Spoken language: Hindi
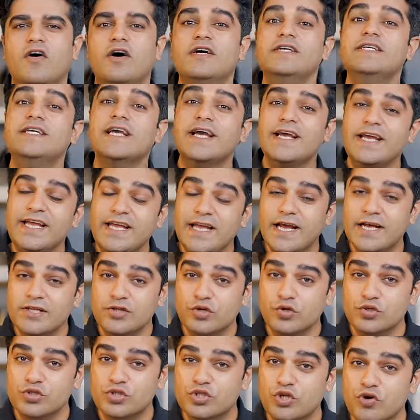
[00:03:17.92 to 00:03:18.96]
और यही है
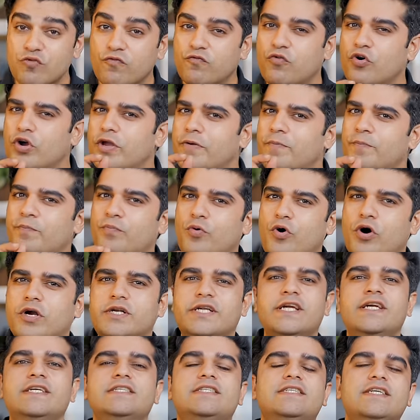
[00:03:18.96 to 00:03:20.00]
दोस्तों वो
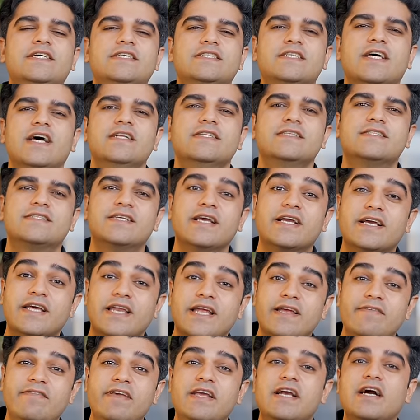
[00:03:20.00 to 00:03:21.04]
इम्पोर्टेंट चीज जिससे
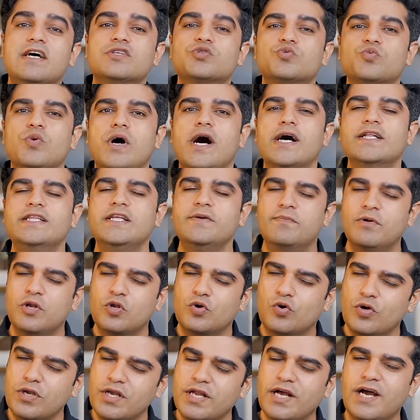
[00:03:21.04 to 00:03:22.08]
ग्रेवी का स्वाद ही
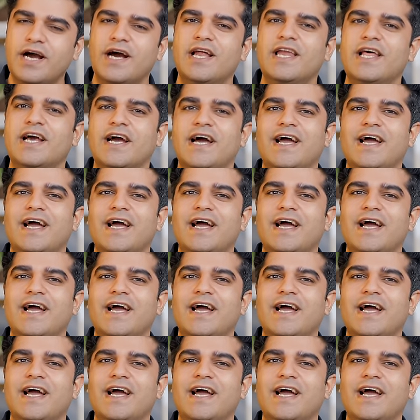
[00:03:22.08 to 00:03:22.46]
बिल्कुल अलग